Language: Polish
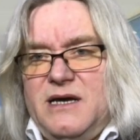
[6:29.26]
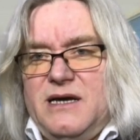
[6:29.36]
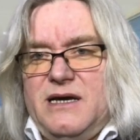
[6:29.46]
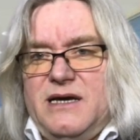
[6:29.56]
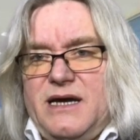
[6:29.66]

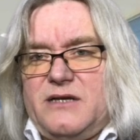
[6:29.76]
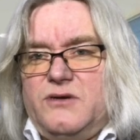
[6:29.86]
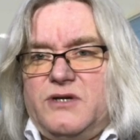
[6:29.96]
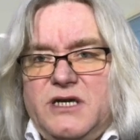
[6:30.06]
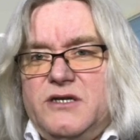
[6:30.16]
e, jak
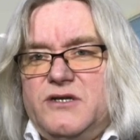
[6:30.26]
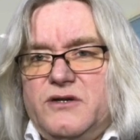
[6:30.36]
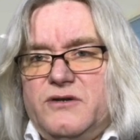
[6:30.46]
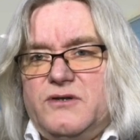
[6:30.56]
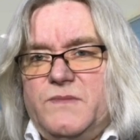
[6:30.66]
to kiedyś
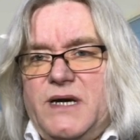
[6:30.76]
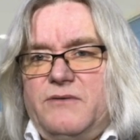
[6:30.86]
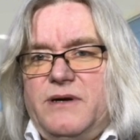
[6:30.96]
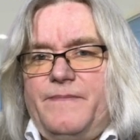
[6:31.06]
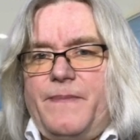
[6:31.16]

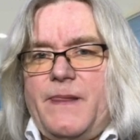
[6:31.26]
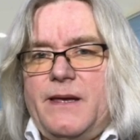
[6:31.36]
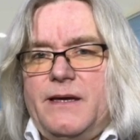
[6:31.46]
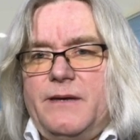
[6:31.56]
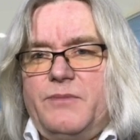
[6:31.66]
rozumiałem,
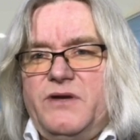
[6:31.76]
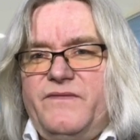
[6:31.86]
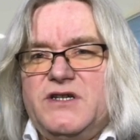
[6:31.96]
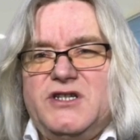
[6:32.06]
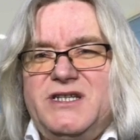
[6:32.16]
e,
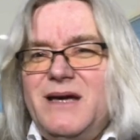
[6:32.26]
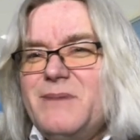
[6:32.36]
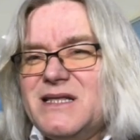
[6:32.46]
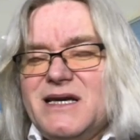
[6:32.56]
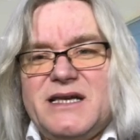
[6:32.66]
ponieważ nie
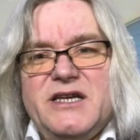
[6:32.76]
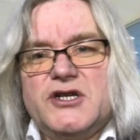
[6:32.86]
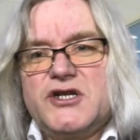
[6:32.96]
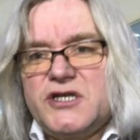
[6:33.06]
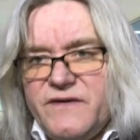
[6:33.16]
ma takiej
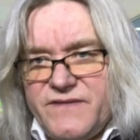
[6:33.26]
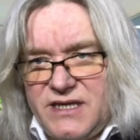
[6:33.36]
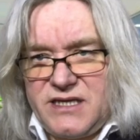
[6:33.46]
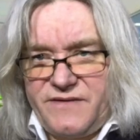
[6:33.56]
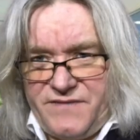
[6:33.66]

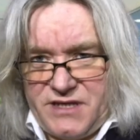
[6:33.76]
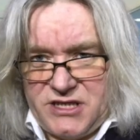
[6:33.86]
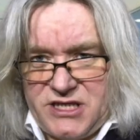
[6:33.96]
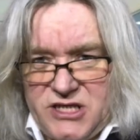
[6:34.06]
sztywnej definicji.